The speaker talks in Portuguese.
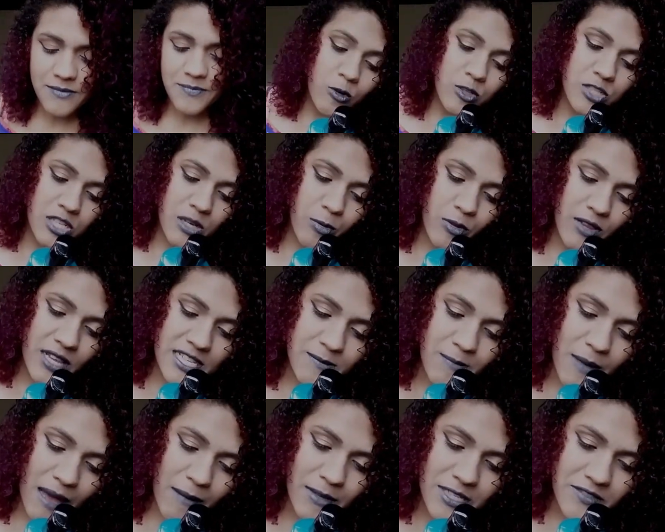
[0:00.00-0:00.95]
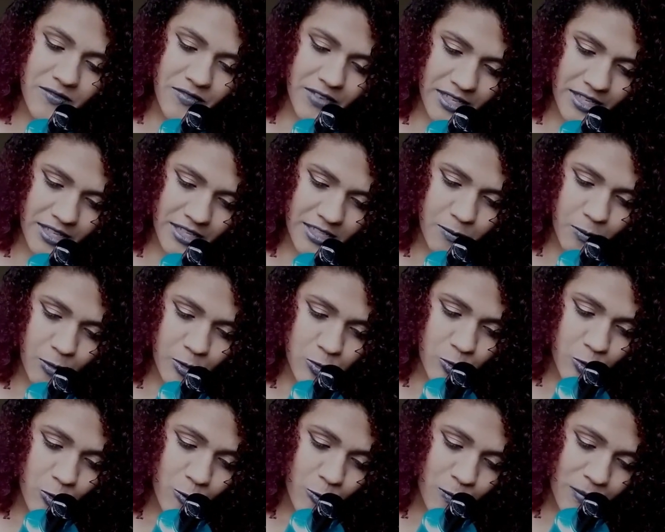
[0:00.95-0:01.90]
O shampoo Las Barbas Vikings
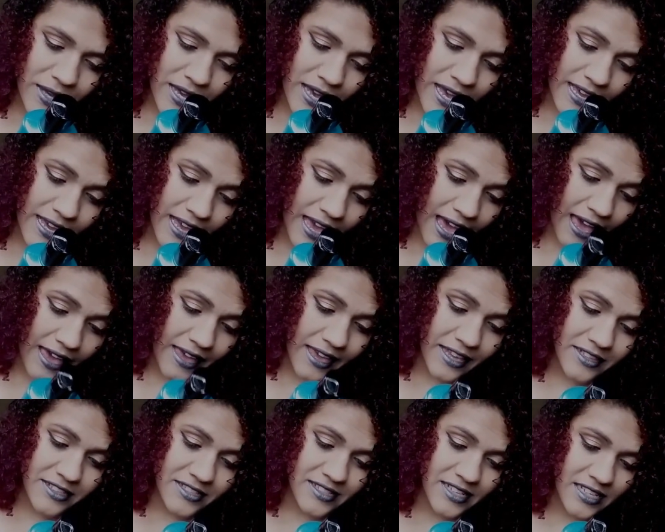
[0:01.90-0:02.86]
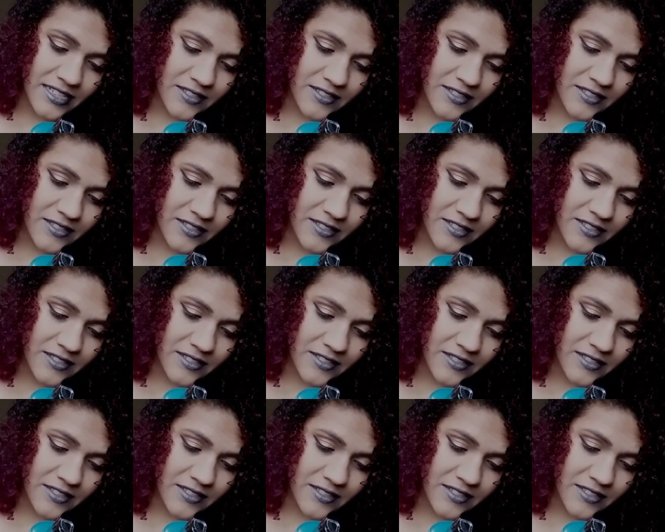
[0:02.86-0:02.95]
possui um pH entre